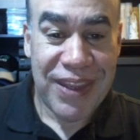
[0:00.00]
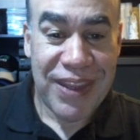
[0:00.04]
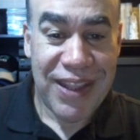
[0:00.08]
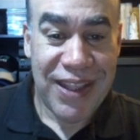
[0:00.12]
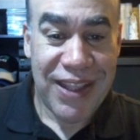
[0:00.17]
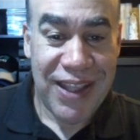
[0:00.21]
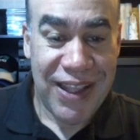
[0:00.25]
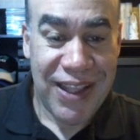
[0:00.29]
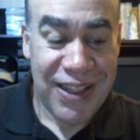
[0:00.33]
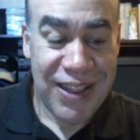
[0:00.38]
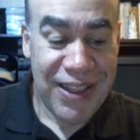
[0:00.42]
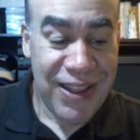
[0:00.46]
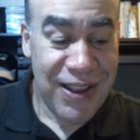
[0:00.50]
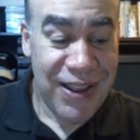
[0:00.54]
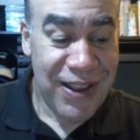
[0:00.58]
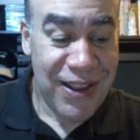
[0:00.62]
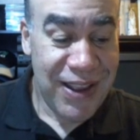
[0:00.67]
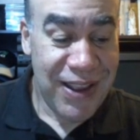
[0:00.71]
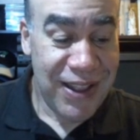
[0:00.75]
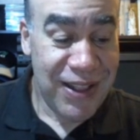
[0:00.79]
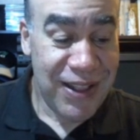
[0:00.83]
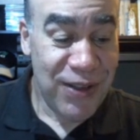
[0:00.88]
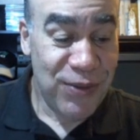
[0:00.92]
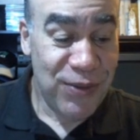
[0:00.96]
Este,
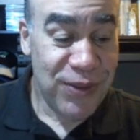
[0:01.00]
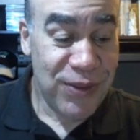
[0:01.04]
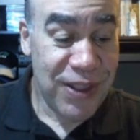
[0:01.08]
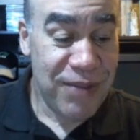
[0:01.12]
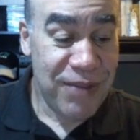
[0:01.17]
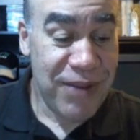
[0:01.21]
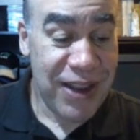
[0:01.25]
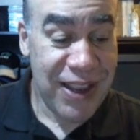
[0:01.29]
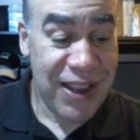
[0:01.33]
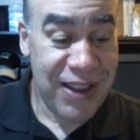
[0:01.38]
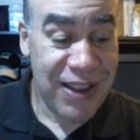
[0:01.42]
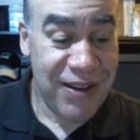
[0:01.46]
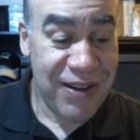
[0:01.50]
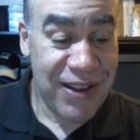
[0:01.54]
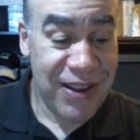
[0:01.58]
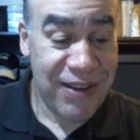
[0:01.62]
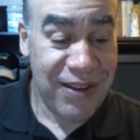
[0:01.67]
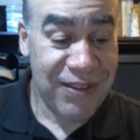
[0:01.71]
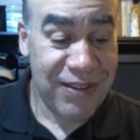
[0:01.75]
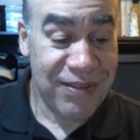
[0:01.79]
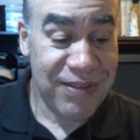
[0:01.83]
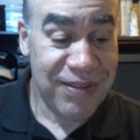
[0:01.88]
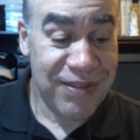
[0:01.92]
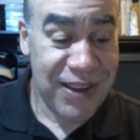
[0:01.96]
este, es un tema que,
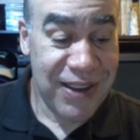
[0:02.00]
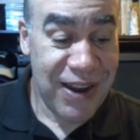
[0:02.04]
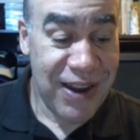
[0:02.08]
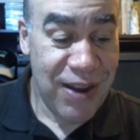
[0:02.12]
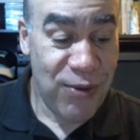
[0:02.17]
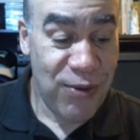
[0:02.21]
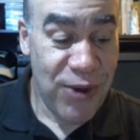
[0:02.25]
será